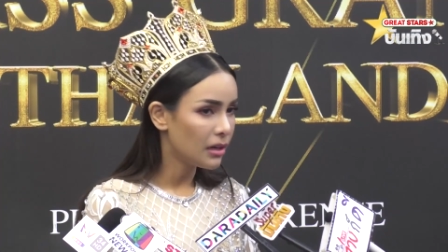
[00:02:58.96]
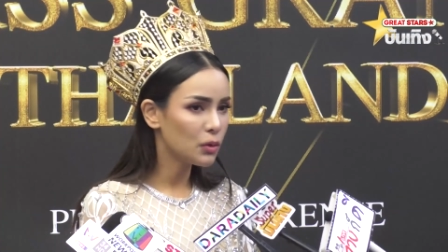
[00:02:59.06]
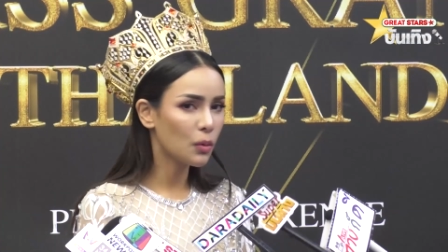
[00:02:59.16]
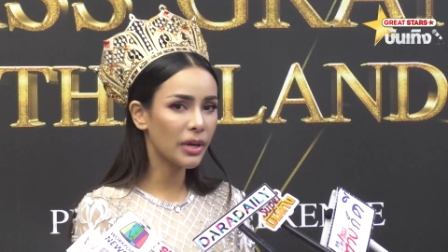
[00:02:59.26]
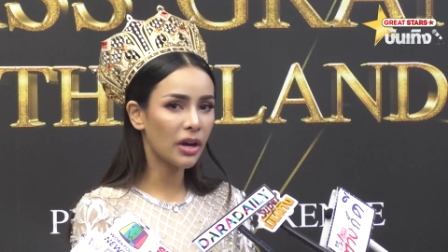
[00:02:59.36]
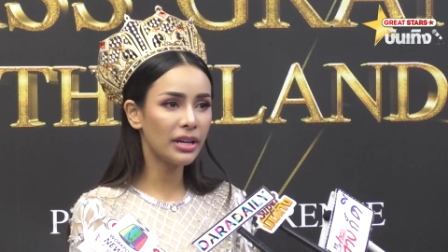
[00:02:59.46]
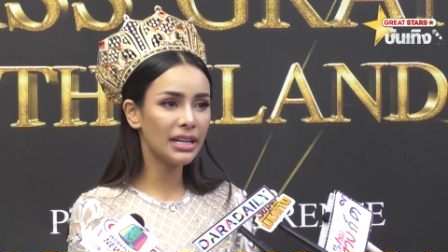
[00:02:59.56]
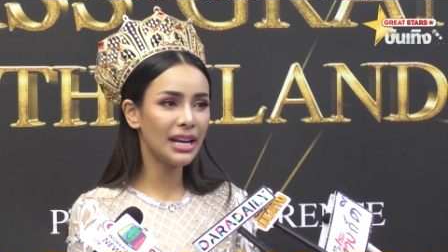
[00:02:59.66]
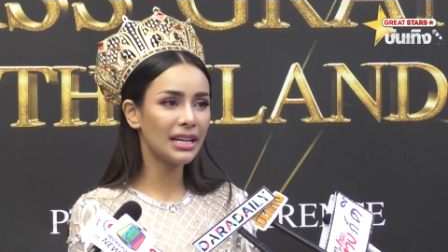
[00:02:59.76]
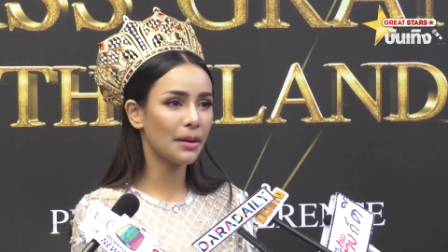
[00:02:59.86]
หนูไม่ค่อย
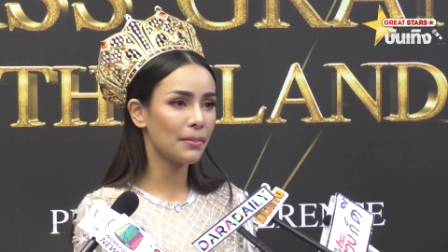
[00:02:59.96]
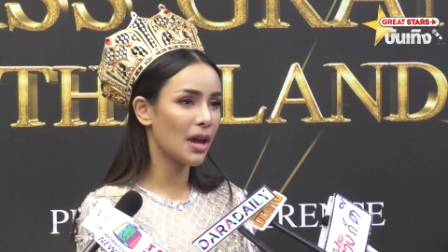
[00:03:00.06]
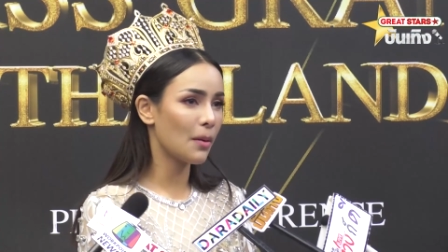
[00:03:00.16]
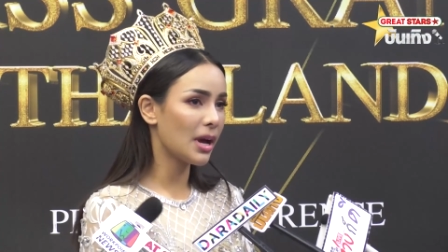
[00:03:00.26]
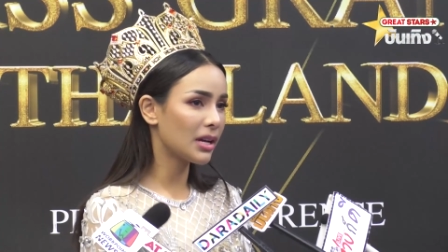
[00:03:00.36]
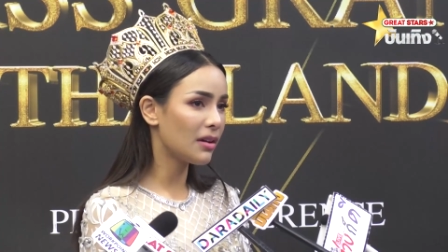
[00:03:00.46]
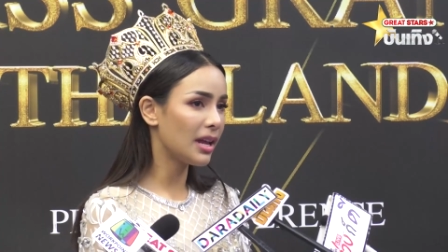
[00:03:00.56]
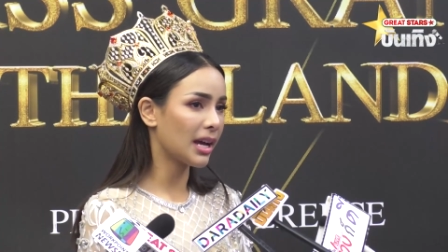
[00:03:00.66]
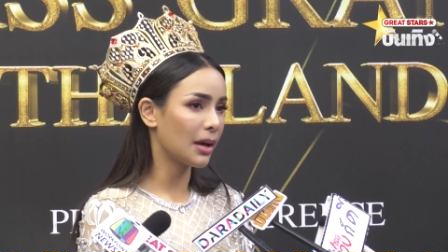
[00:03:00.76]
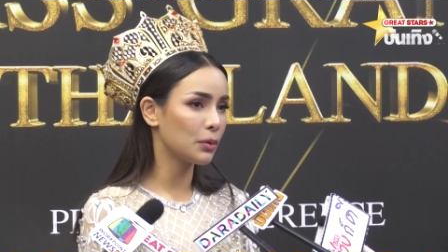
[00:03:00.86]
ได้เล่นกับแมวมากเท่า
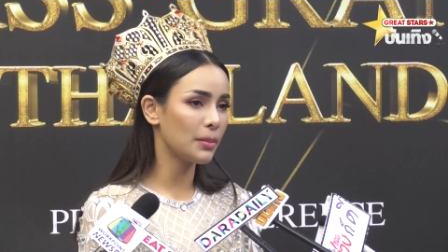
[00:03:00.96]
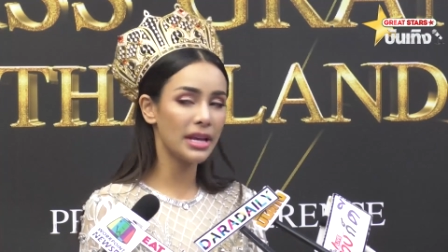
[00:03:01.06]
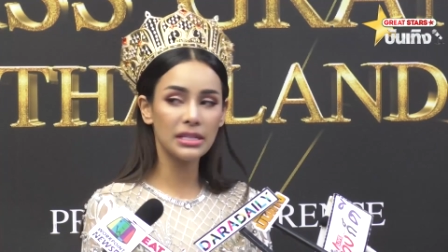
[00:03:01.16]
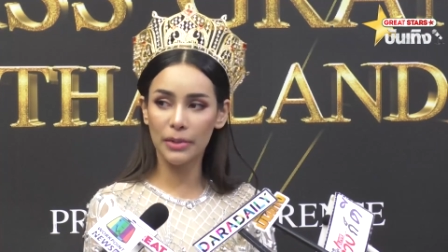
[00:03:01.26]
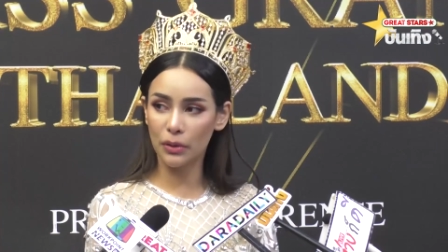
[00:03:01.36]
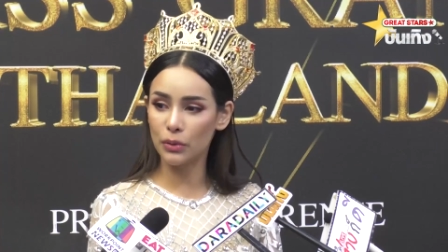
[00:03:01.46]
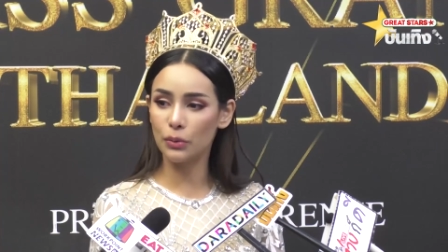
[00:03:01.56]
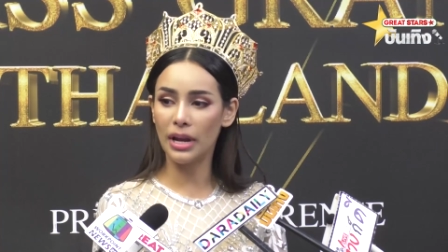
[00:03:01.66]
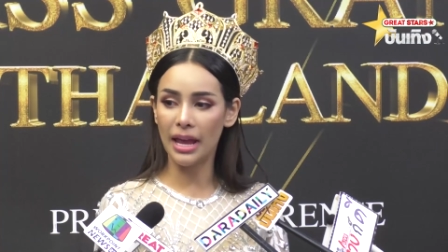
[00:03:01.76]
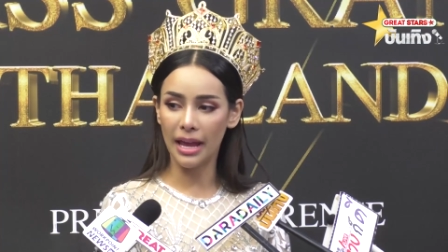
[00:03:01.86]
ไหร่ค่ะคุณแม่จะเป็นคน
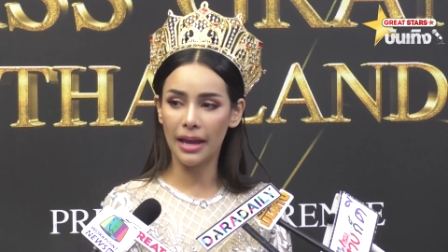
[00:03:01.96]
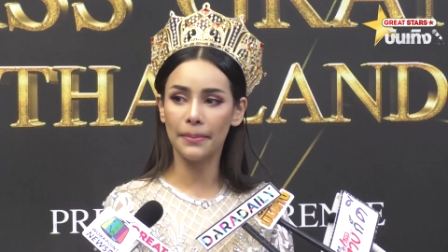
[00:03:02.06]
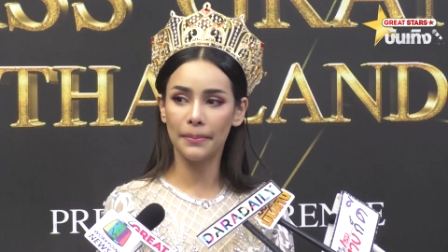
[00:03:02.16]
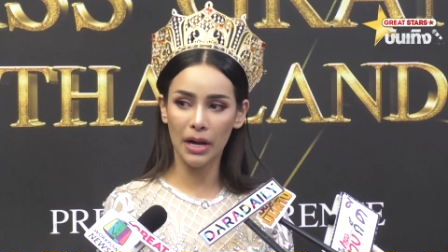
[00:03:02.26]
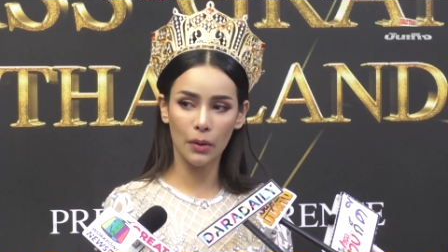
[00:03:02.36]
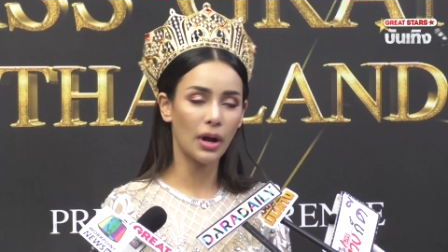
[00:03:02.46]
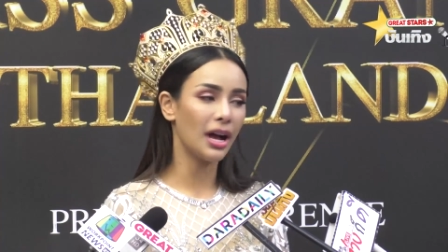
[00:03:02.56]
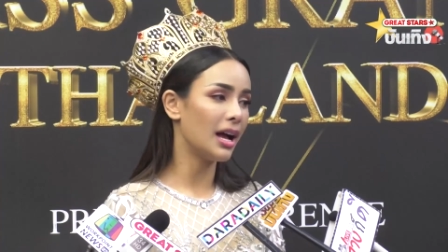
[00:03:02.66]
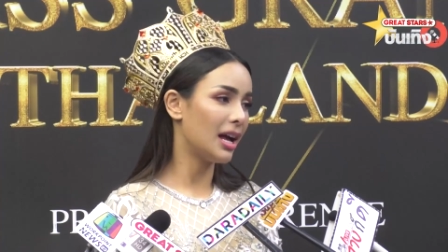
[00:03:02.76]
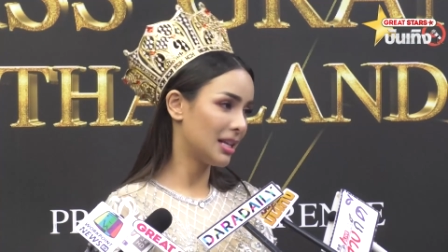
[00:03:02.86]
ดูแลมากก
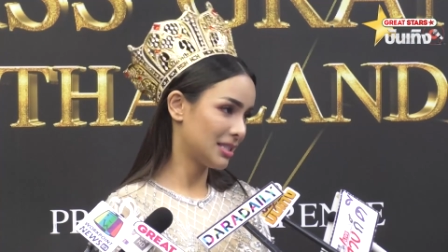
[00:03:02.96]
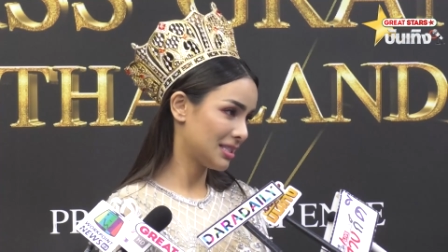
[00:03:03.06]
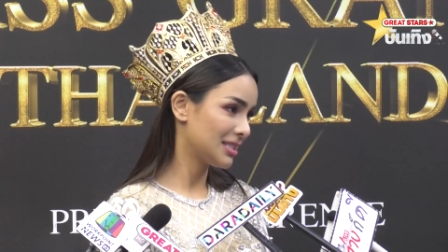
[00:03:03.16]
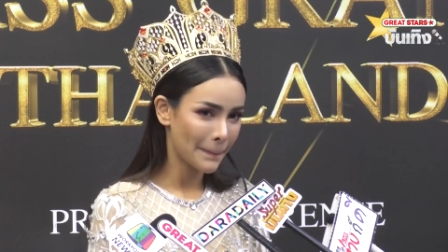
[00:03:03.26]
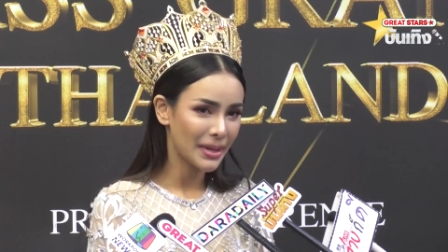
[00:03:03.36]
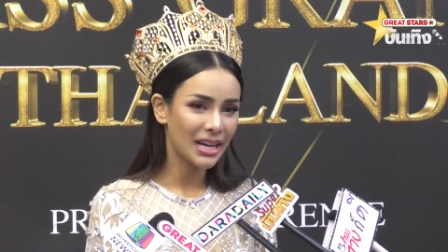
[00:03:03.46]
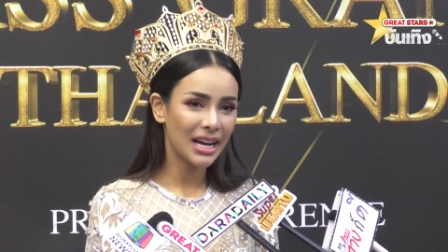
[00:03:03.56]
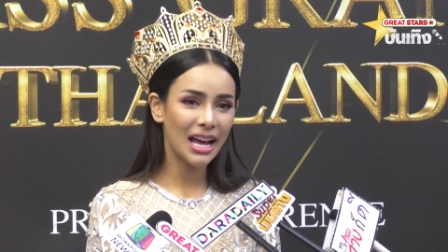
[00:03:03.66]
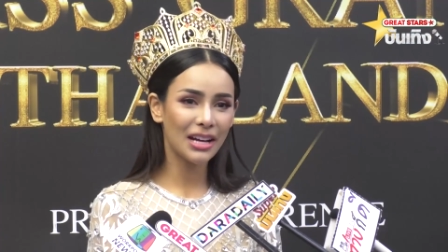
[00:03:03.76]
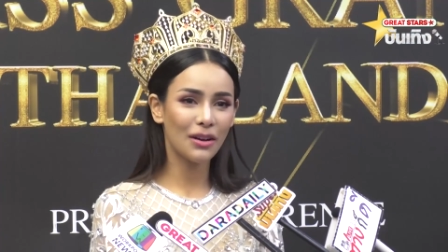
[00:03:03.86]
ว่า
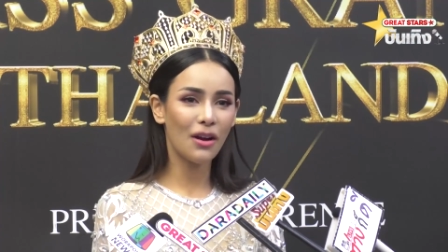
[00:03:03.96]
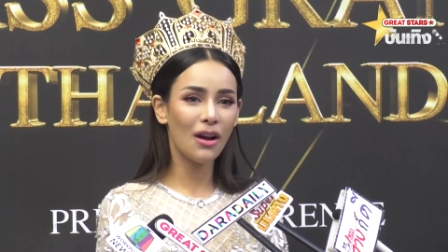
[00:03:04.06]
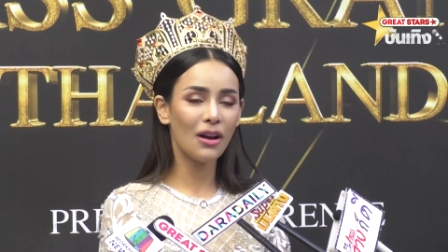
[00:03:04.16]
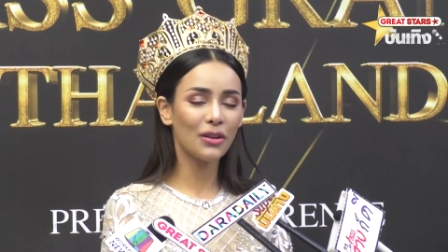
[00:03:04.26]
ค่ะก็